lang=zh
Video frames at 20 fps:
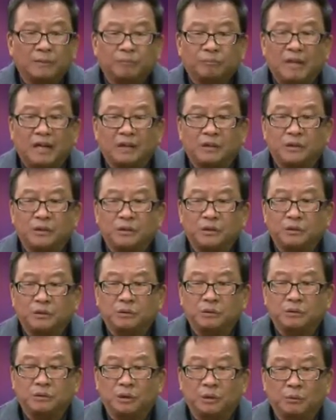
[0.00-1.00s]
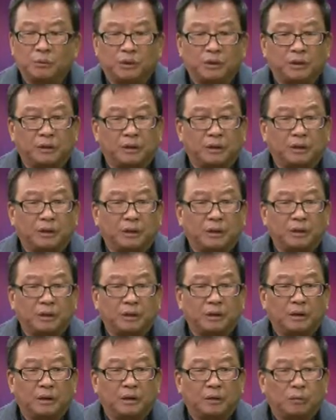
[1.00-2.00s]
但是叙述着我的
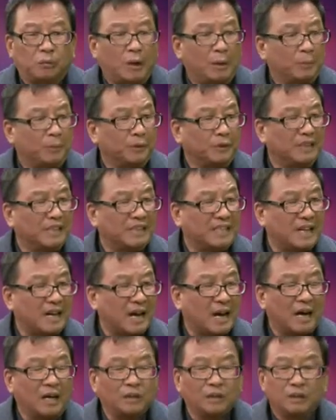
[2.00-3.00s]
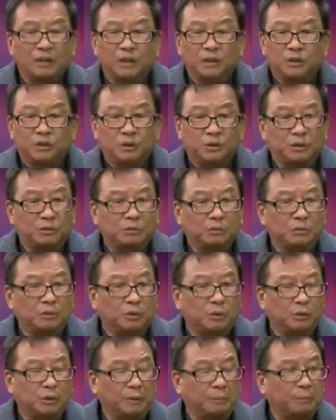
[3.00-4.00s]
外婆的墙，叙述着
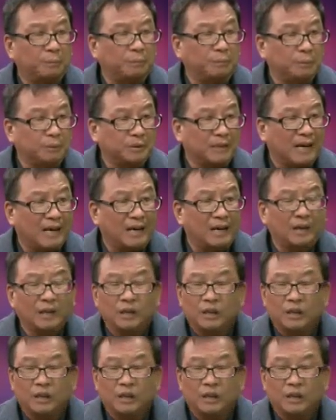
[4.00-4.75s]
我的菩萨，